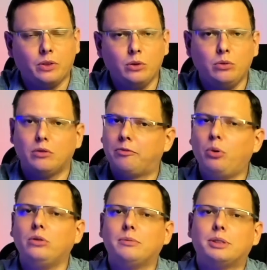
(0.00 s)
Ну, в
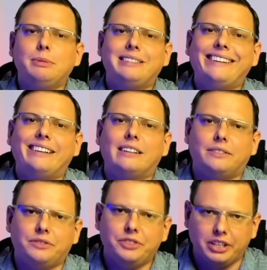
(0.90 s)
полном смысле
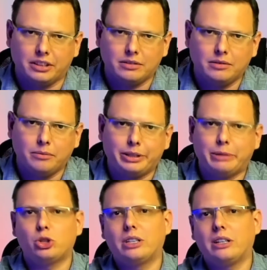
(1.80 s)
нет,
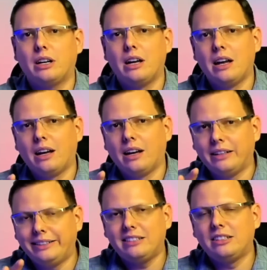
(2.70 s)
потому что
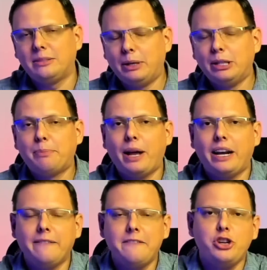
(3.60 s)
есть здесь
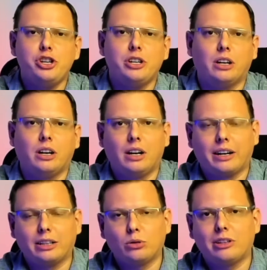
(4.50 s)
принципиальные вещи,
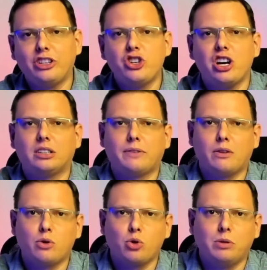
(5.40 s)
которые отличают
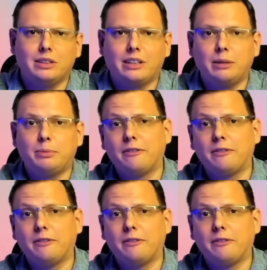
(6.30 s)
цифровой рубль от крипты.